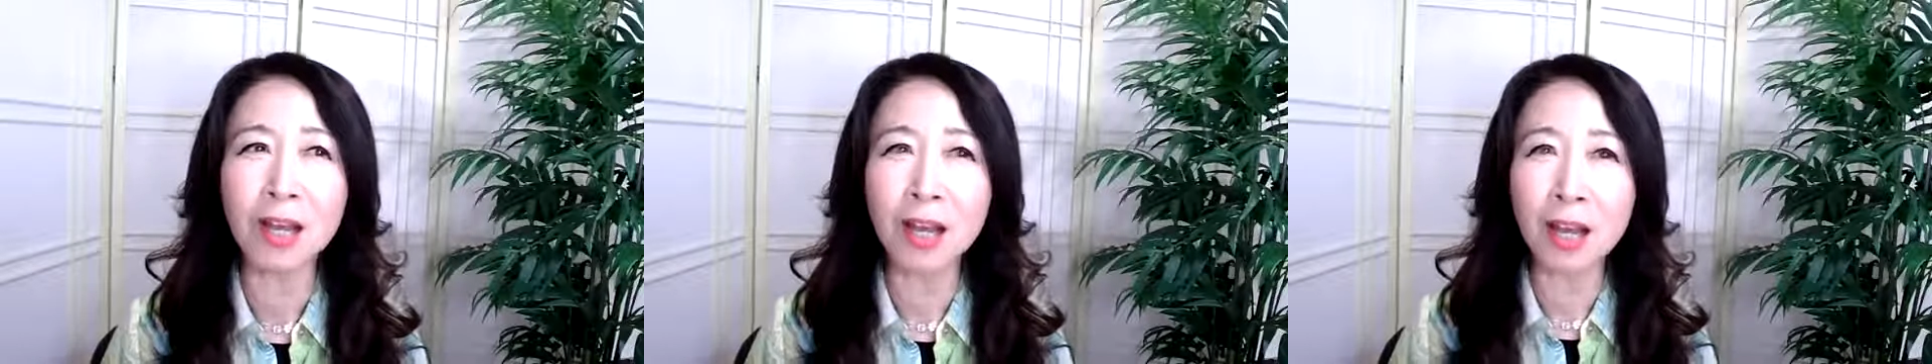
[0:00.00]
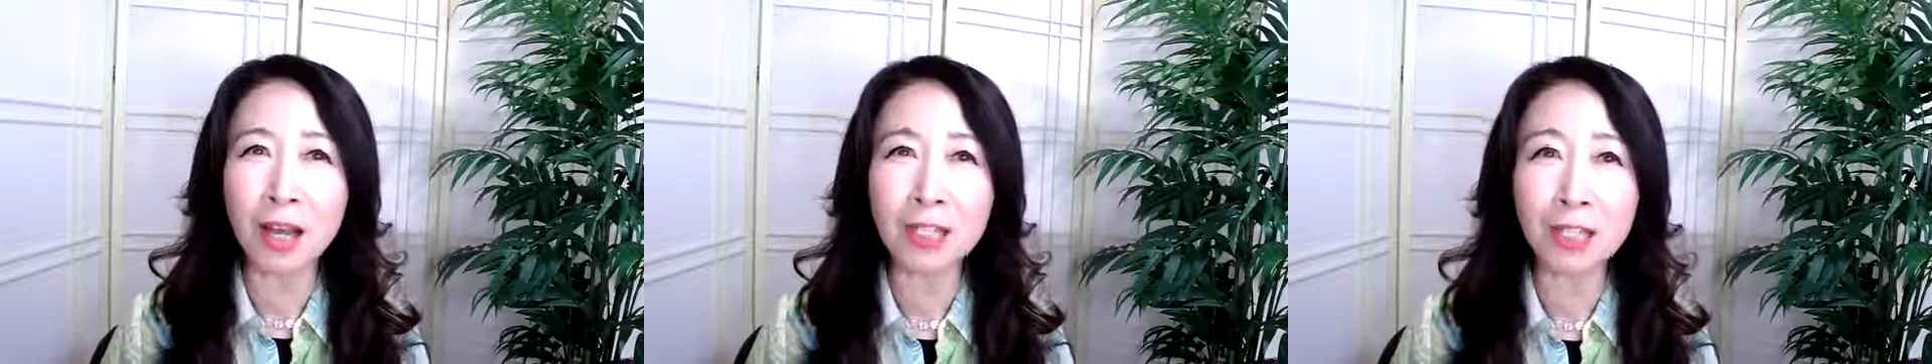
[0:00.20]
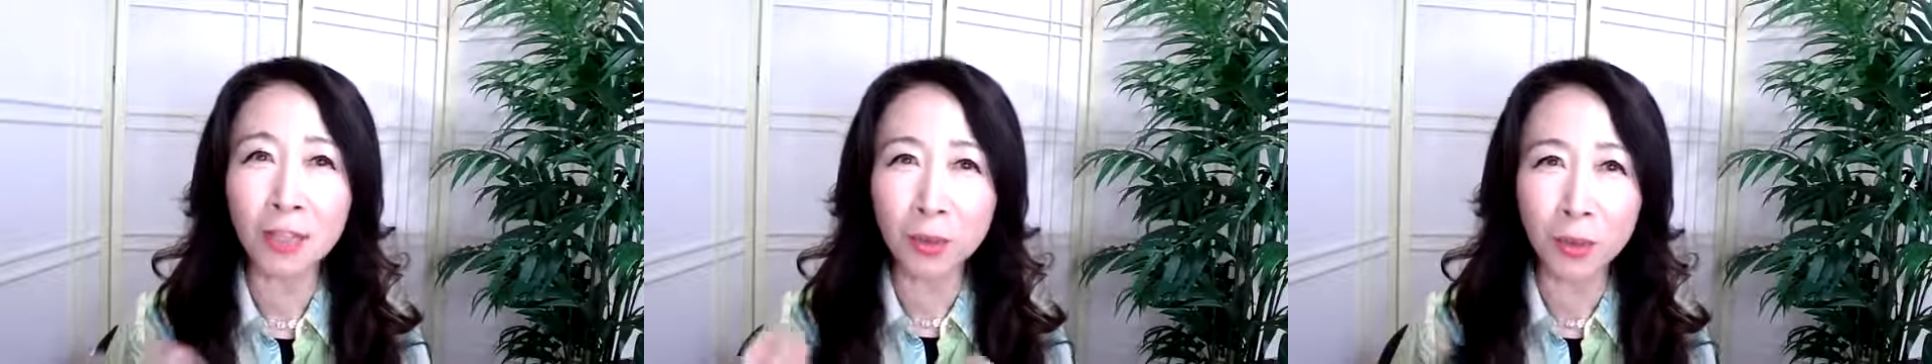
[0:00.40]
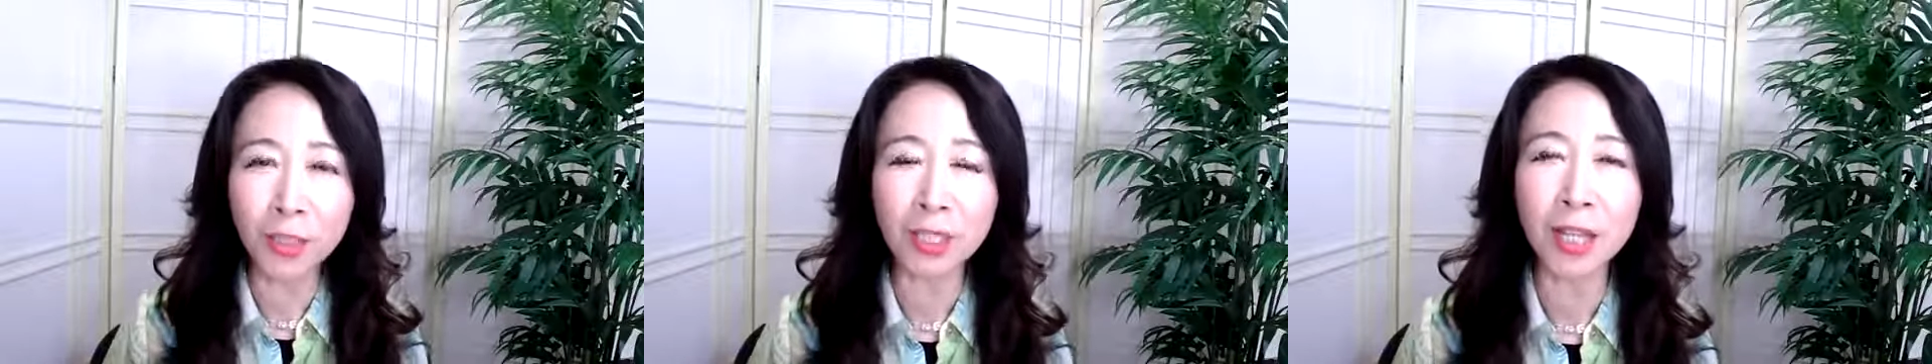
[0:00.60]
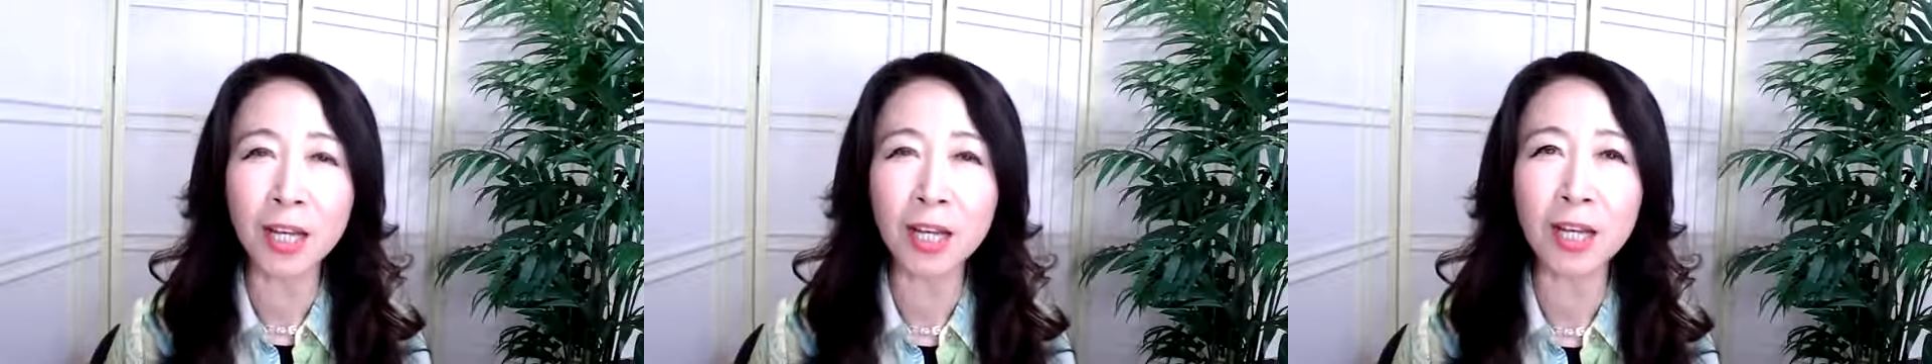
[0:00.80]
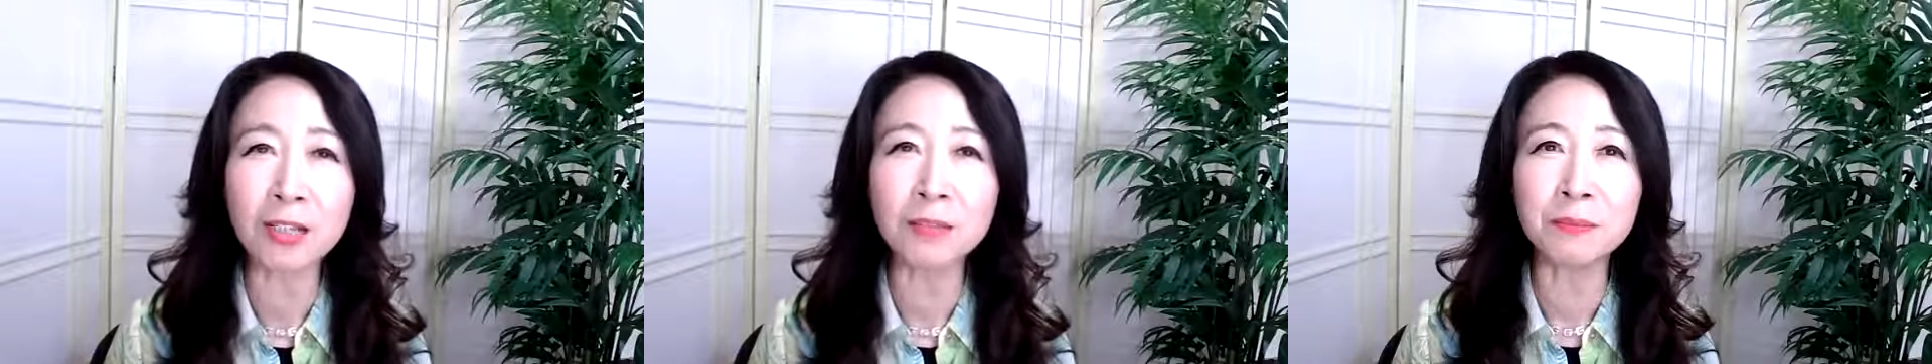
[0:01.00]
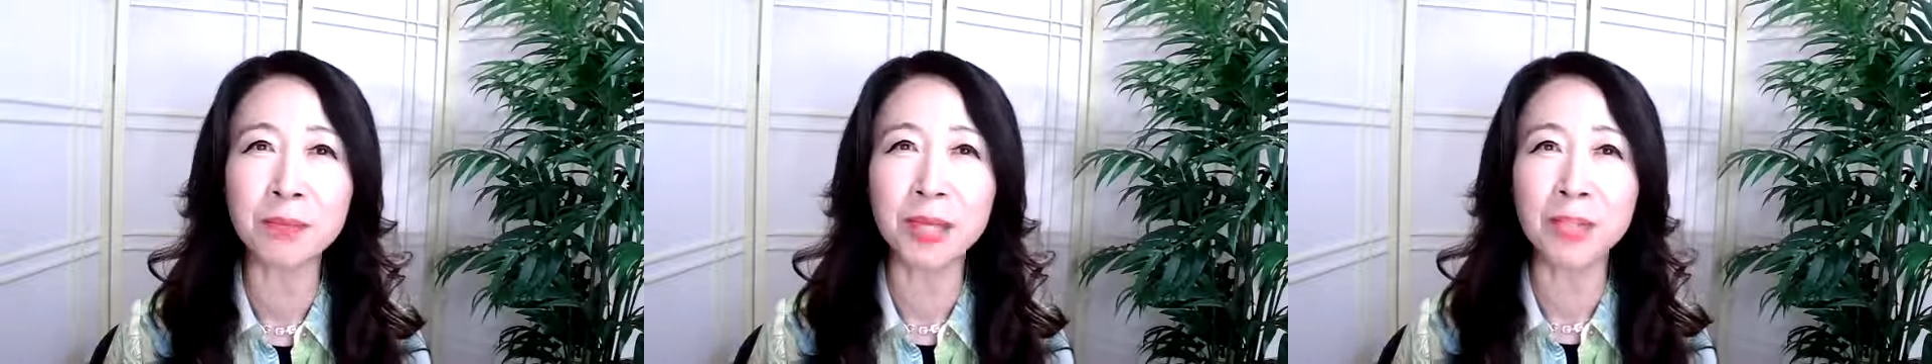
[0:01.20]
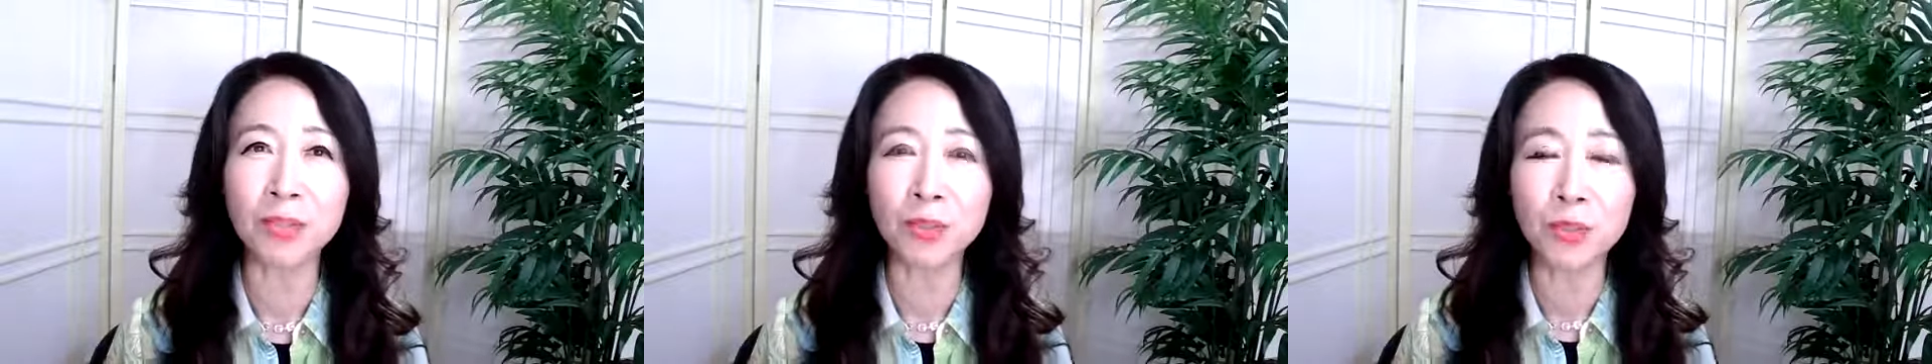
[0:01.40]
朝起き上がる
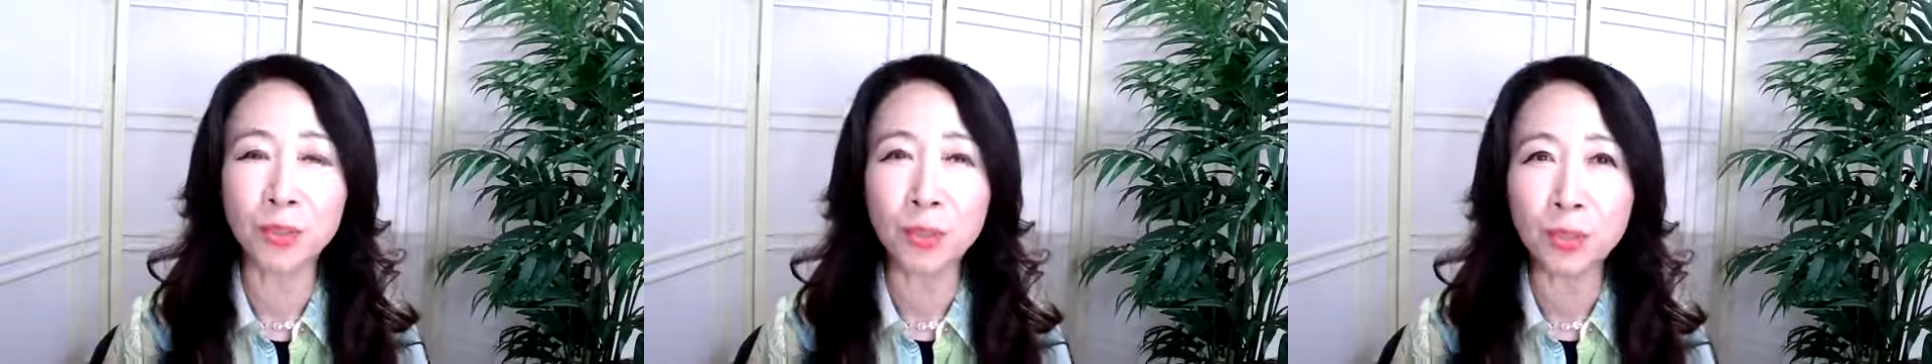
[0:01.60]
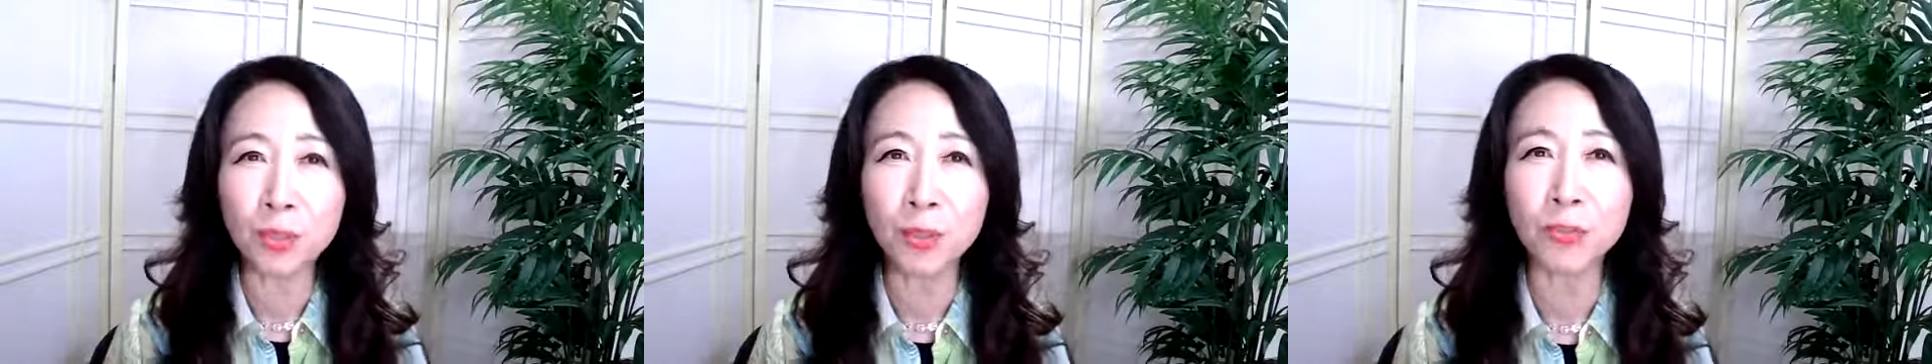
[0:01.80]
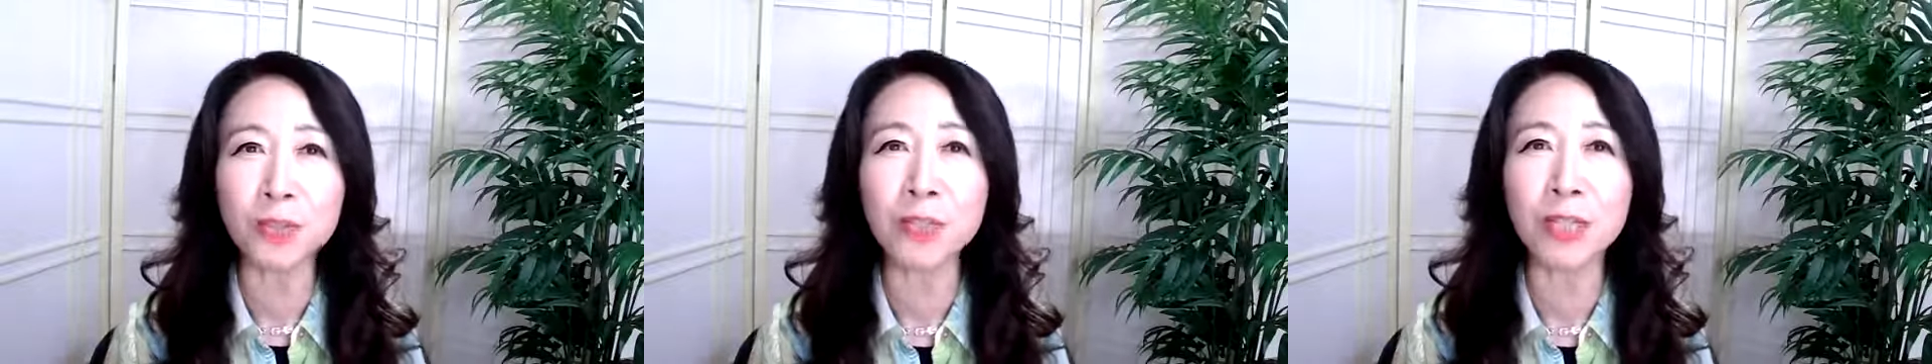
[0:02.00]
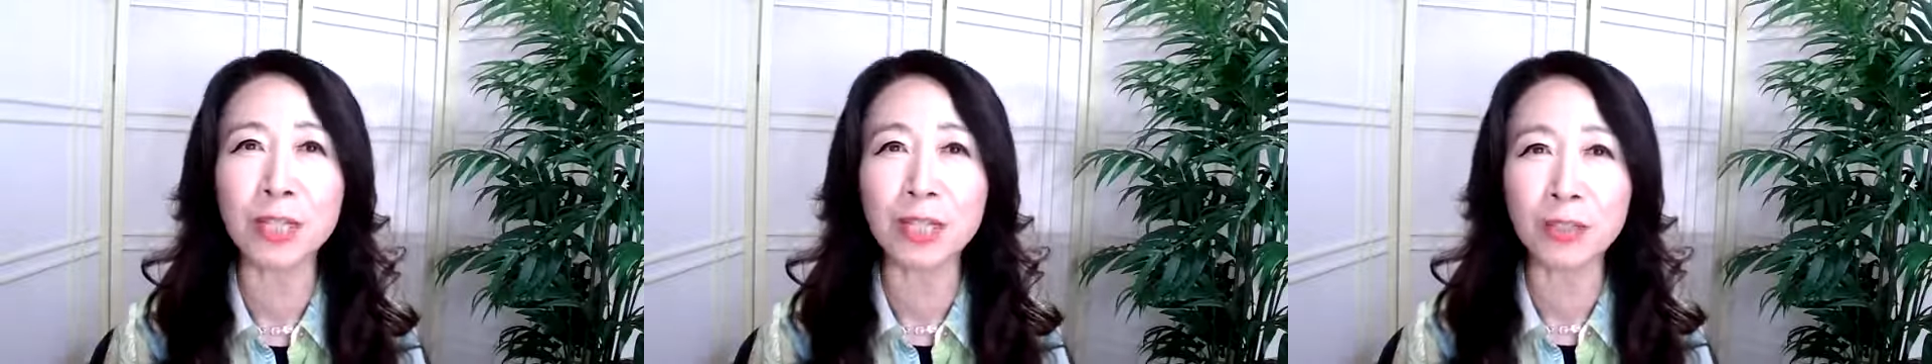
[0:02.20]
前のじゅうごふんか